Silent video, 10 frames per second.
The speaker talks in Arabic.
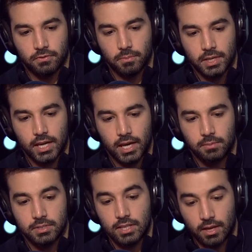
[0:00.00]
في منا يعني
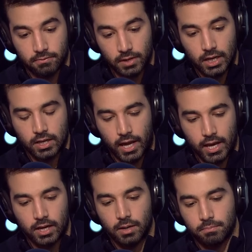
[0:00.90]
بس ده فعلا
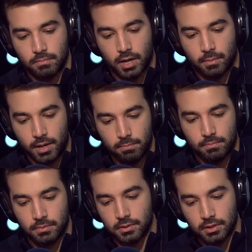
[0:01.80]
حاجه انا انا
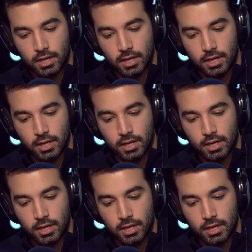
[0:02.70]
بحب